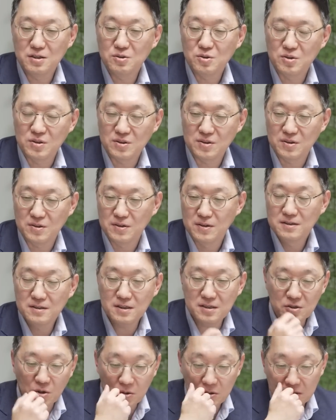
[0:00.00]
있을 수 있어요.
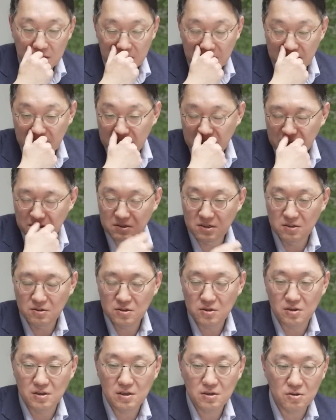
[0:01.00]
근데 저는 이제 그래서
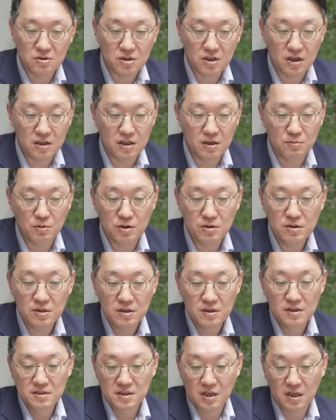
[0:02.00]
그런 전략을 어떻게 하냐면은
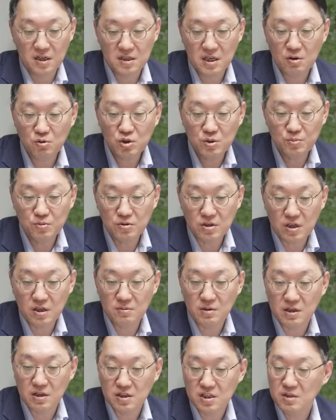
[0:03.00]
제가 사고 싶은 게
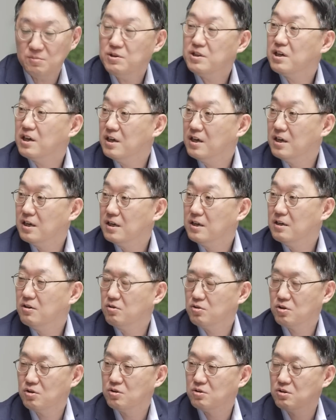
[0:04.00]
만약에 10이다 네.
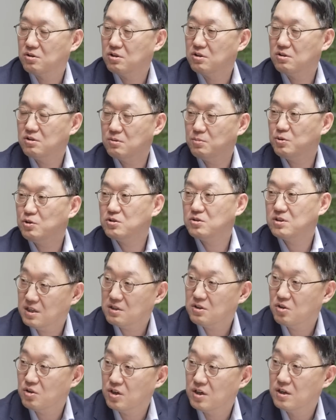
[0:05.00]
어떤 특정
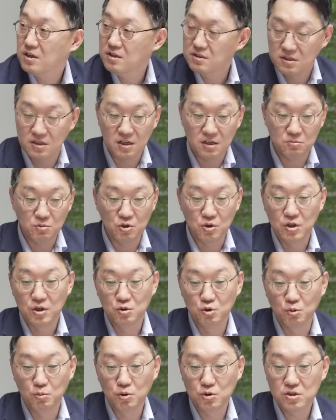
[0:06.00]
섹터에 제가 뭐
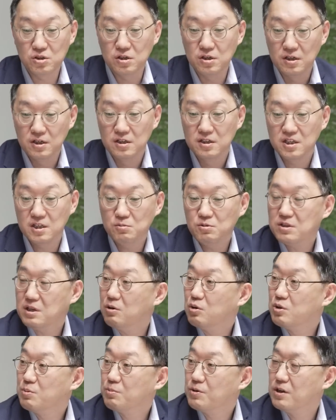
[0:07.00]
로봇을 10을
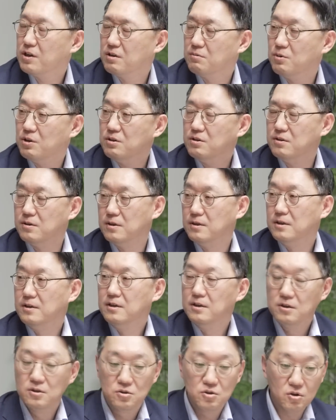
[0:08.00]
사고 싶다 이러면은
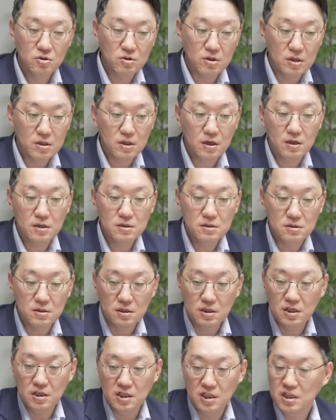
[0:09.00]
저는
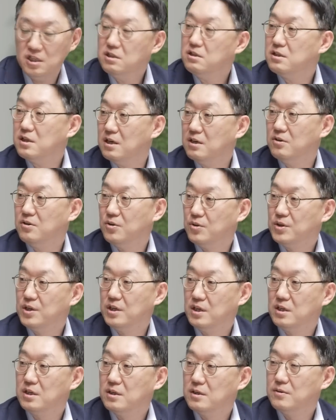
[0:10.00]
일단은 이 2를 사요.
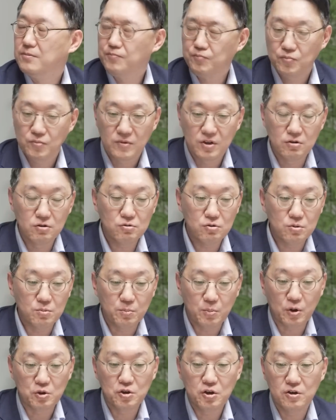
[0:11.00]
2. 음.
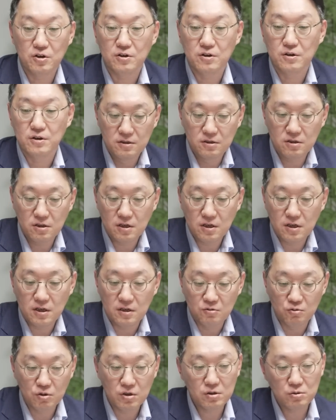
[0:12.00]
그리고 버텨요.
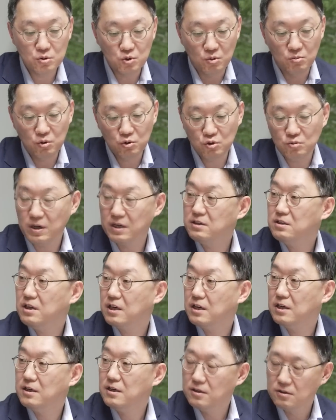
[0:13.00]
그러다가 그리고 종목도
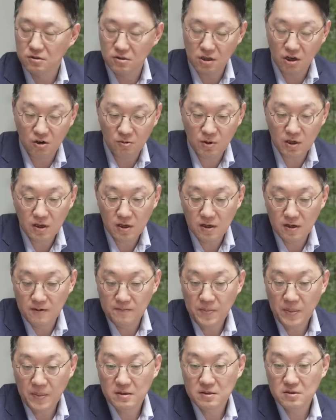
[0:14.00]
많으니까. 음. 그다음에
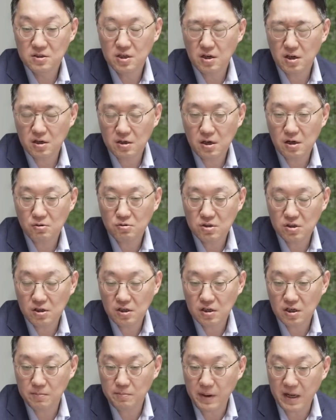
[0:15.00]
생각하고
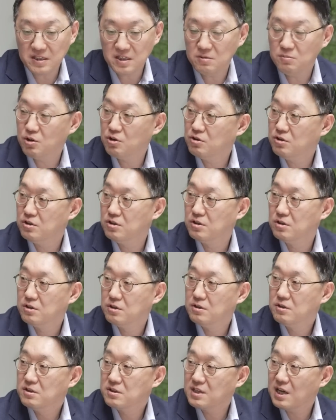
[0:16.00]
틀리게 빠지면은
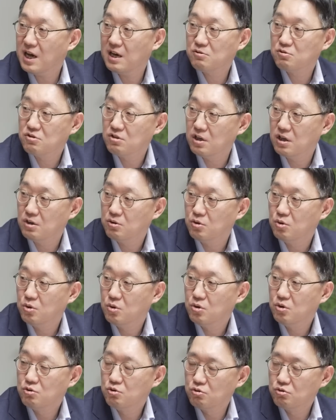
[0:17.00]
네. 4로 늘리고
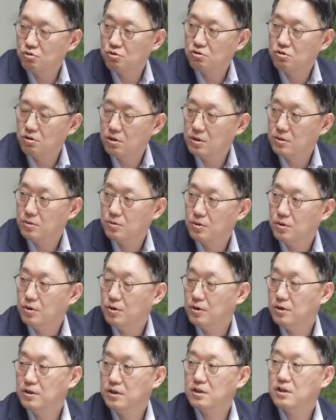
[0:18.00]
음. 6으로 늘리고
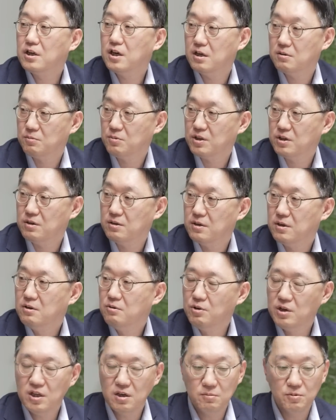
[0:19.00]
이렇게 합니다.
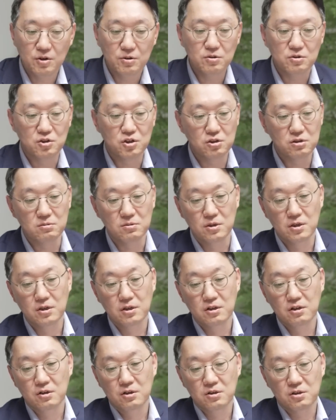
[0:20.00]
왜냐면은 지금
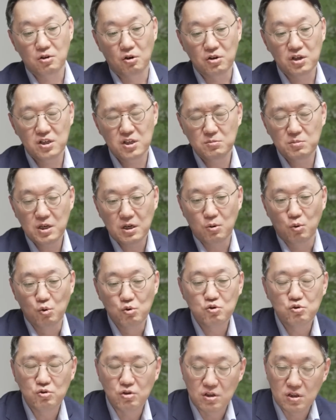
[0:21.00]
경기 침체가
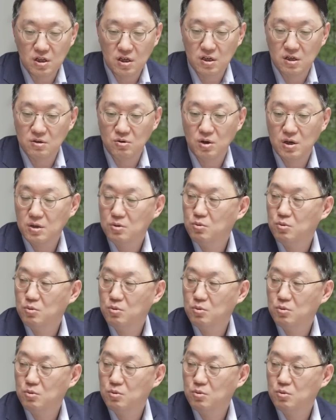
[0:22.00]
올 수도 있다라고